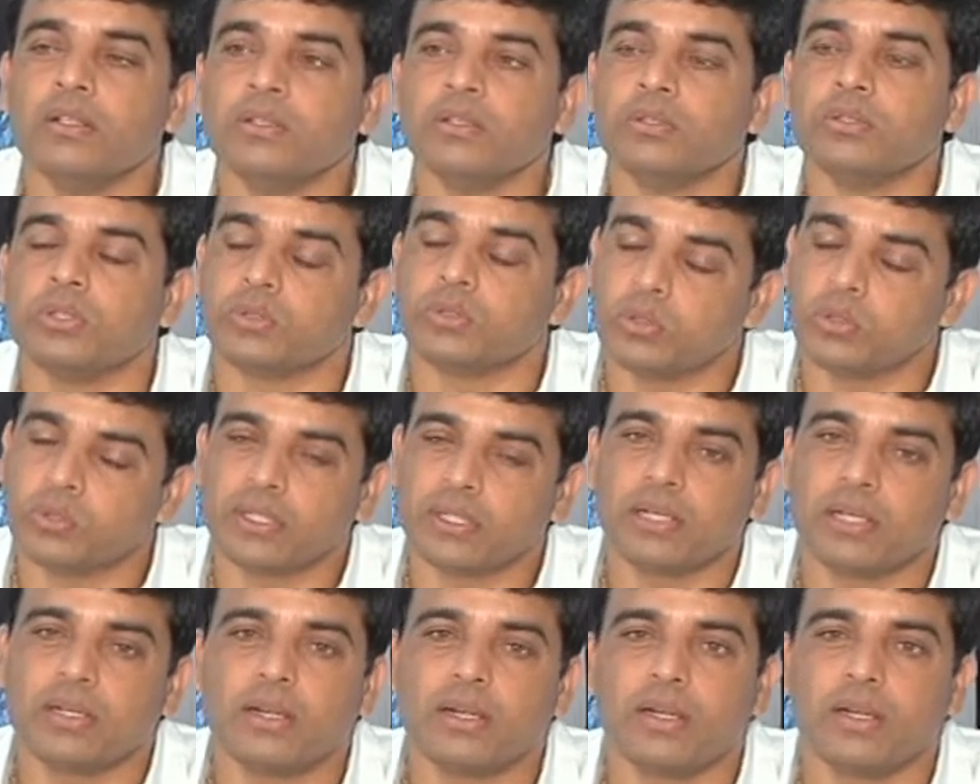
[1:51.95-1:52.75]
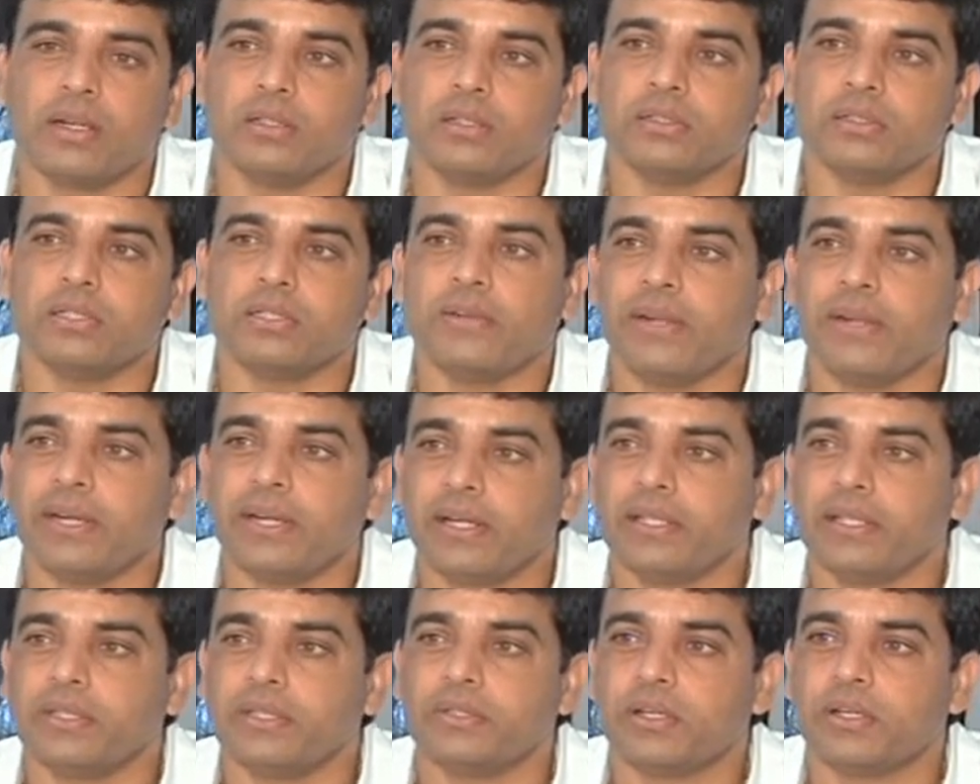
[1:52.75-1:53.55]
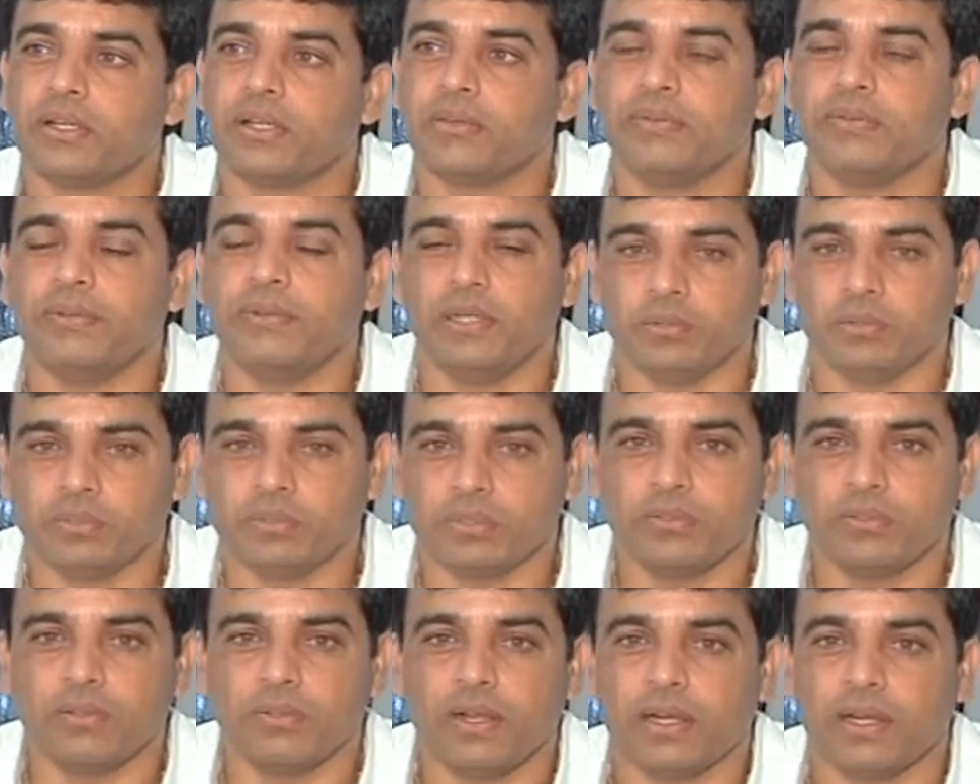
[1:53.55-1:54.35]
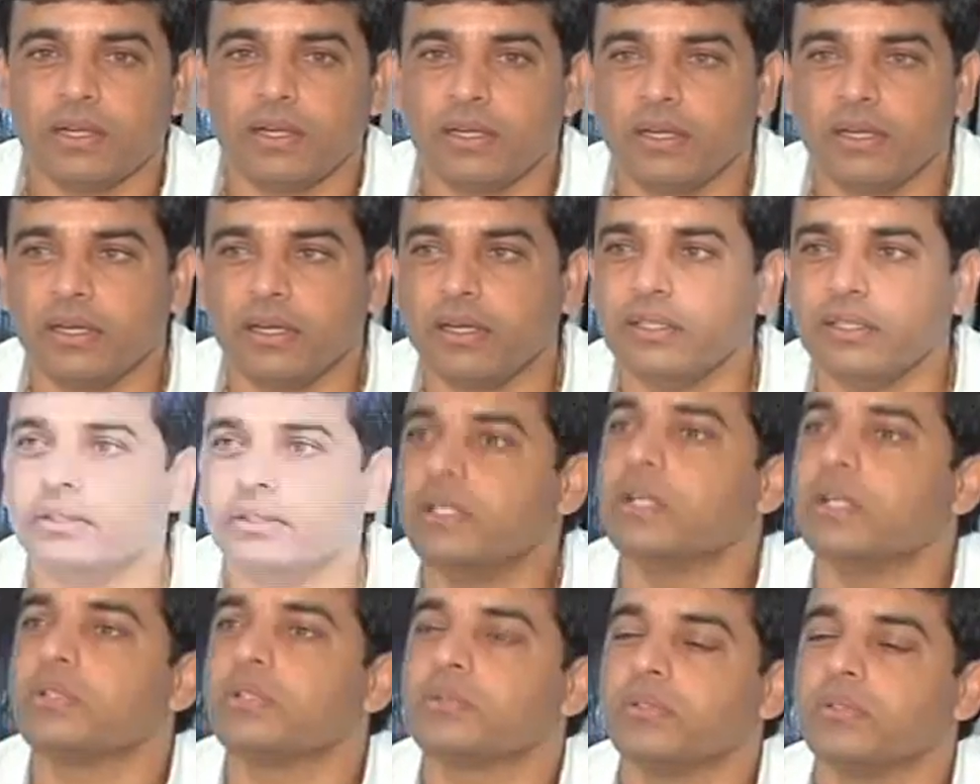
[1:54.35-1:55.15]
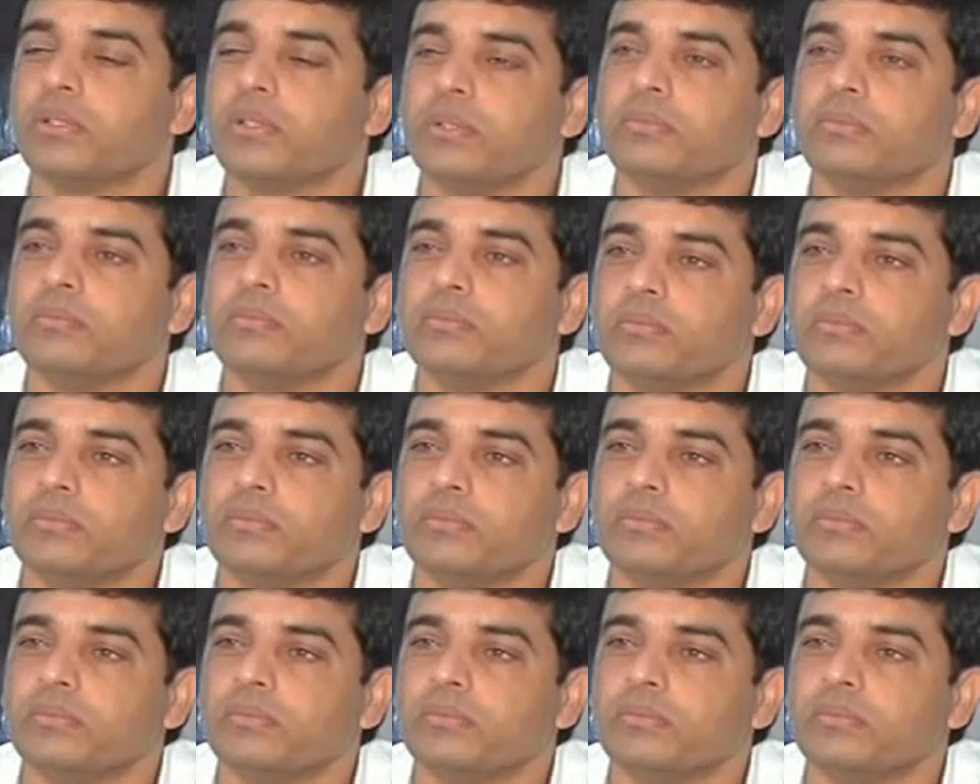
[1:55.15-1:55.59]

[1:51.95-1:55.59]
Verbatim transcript: సో టోటల్గా శ్రీ వెంకటేశ్వర ఫిలిమ్స్ ద్వారానే రిలీజ్ చేస్తున్నాం